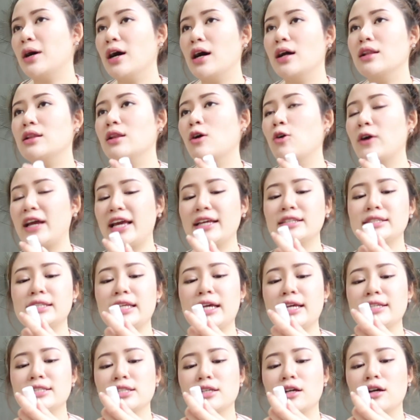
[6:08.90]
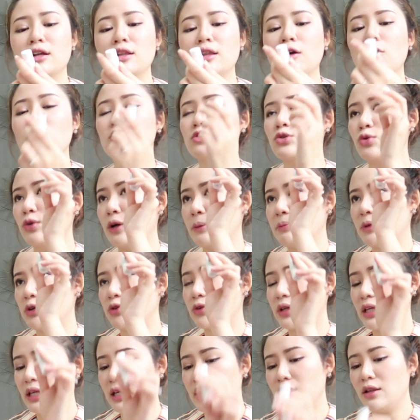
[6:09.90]
พอลง Essence ก็ลงตัว
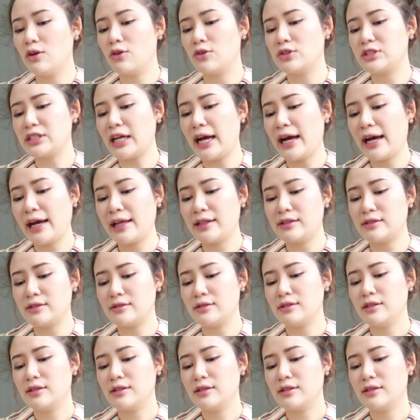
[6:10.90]
Milky Lotion